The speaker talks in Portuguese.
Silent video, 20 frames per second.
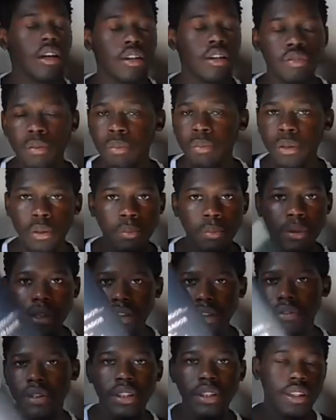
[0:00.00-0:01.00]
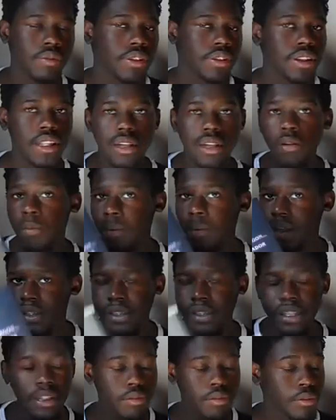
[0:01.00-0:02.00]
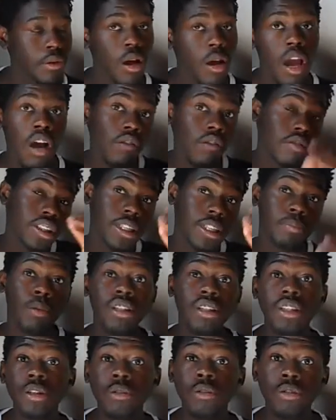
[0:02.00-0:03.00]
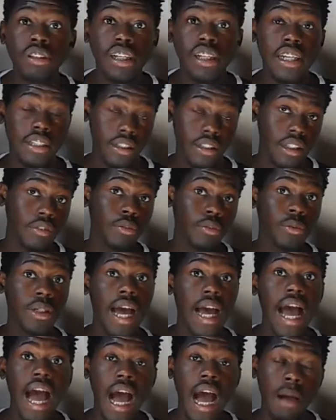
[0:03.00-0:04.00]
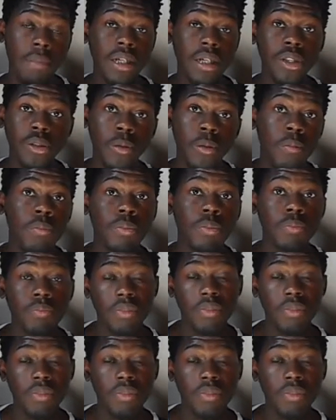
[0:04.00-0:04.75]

É um livro muito bonito. E se você quer comprar esse livro, você pode encontrar esse livro na Amazon,